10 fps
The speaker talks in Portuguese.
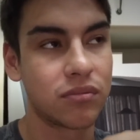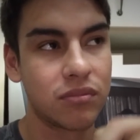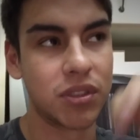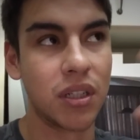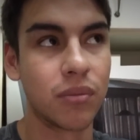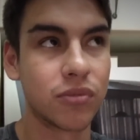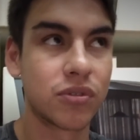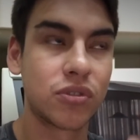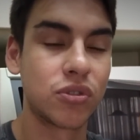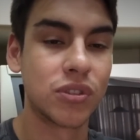
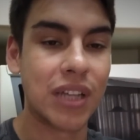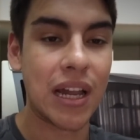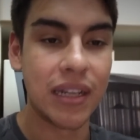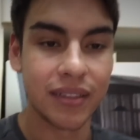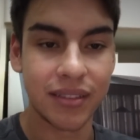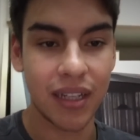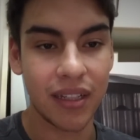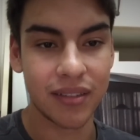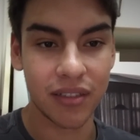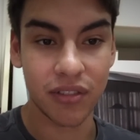digamos, chutar ali
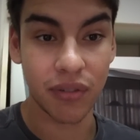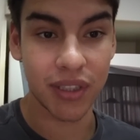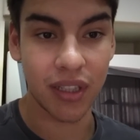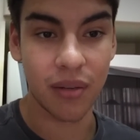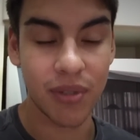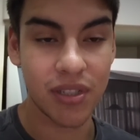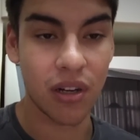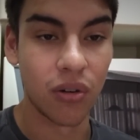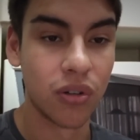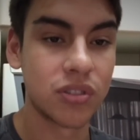100, 150 gramas de
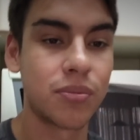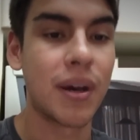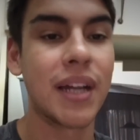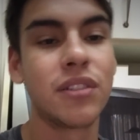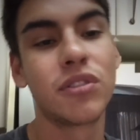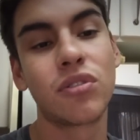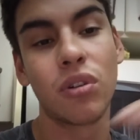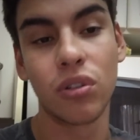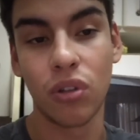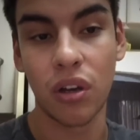arroz, mais o
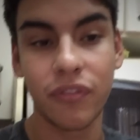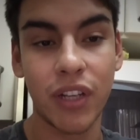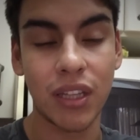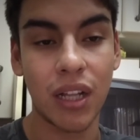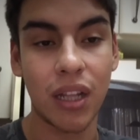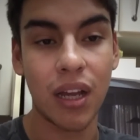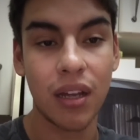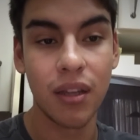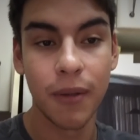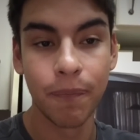estrogonofe que está
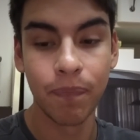lá.